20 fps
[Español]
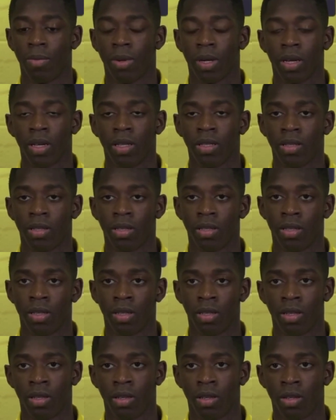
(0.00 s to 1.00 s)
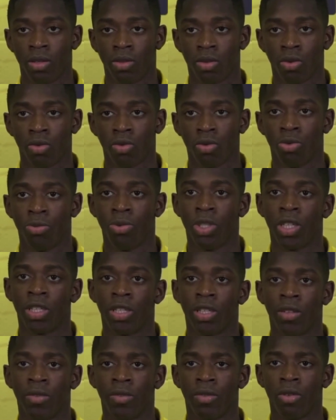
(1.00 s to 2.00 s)
El puesto número uno de este
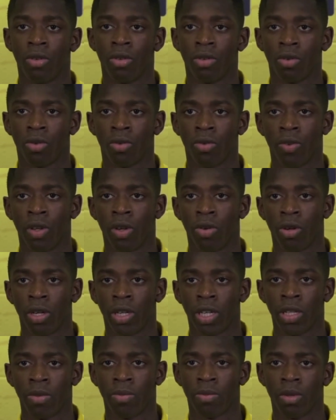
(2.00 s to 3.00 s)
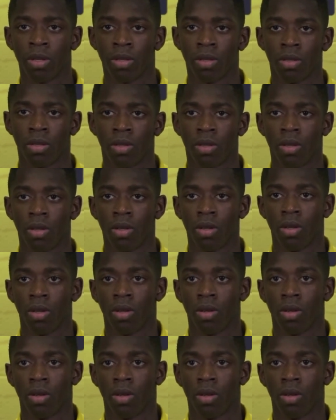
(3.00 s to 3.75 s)
top es para Ousmane Dembélé,